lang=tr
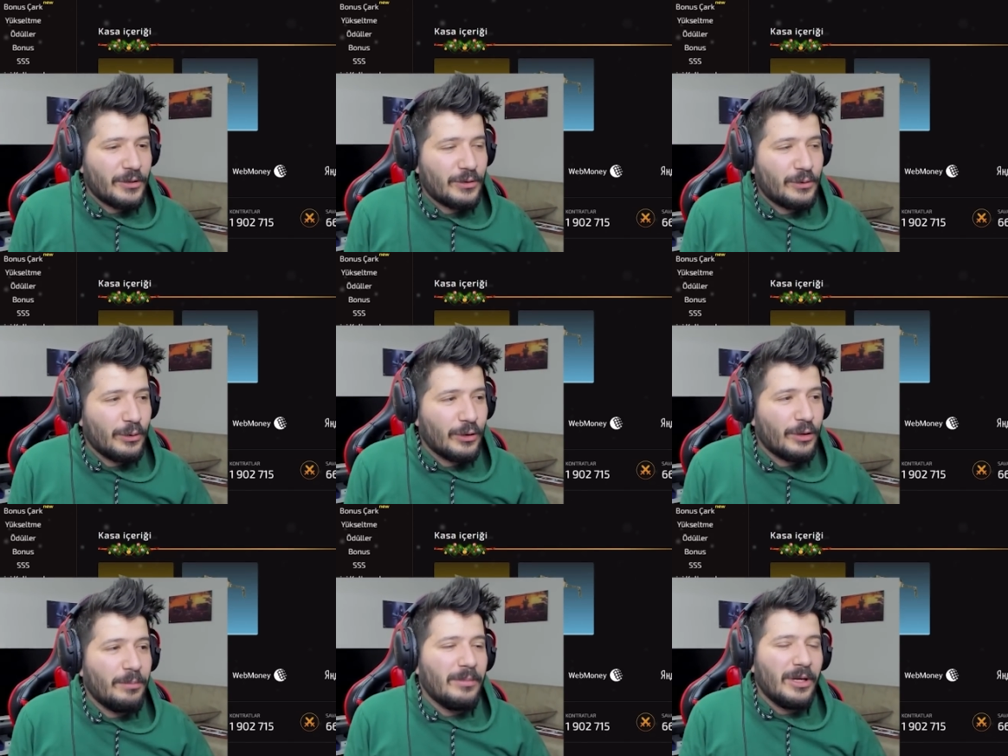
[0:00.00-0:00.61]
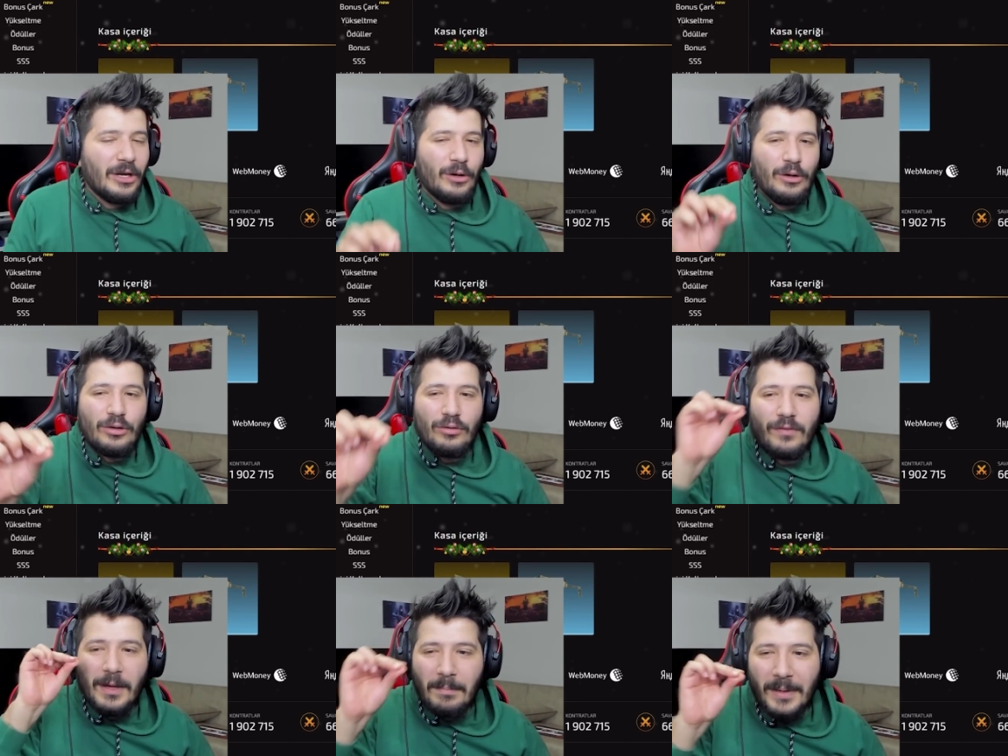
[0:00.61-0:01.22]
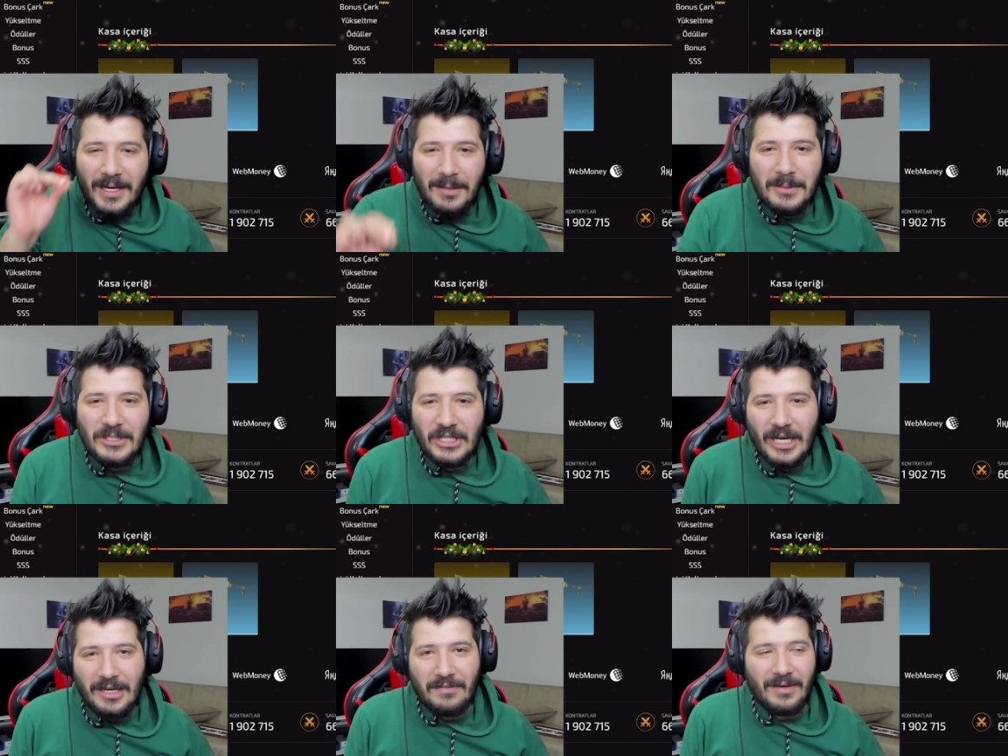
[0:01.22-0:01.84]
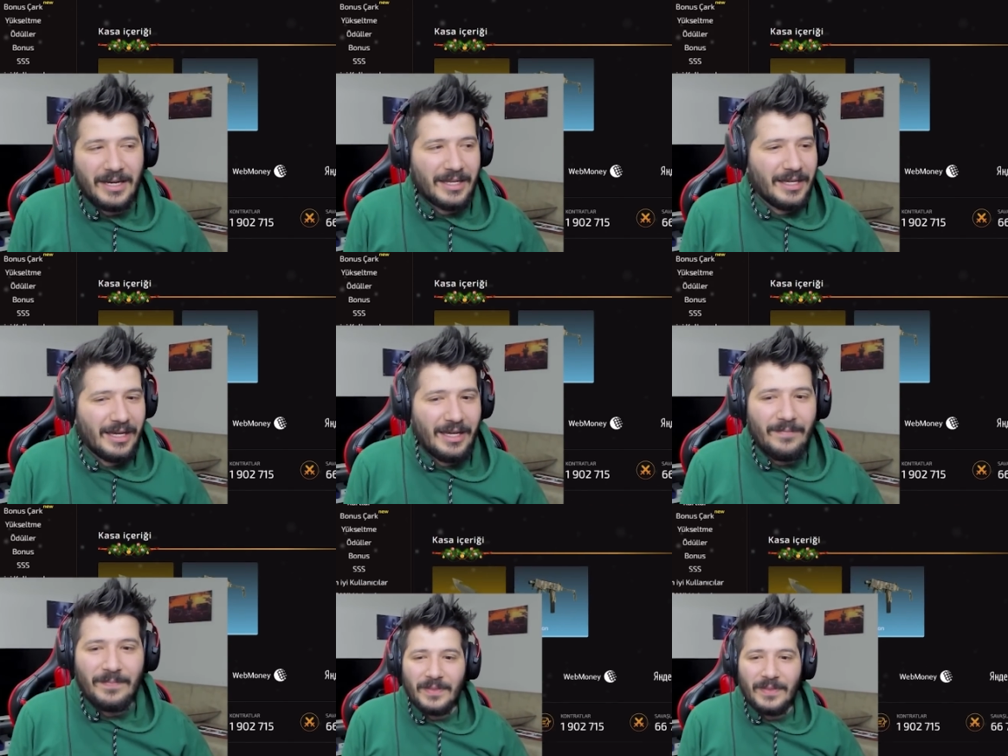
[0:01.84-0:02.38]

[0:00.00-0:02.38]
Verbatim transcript: istiyorum. Lütfen bana bıçak ver ya.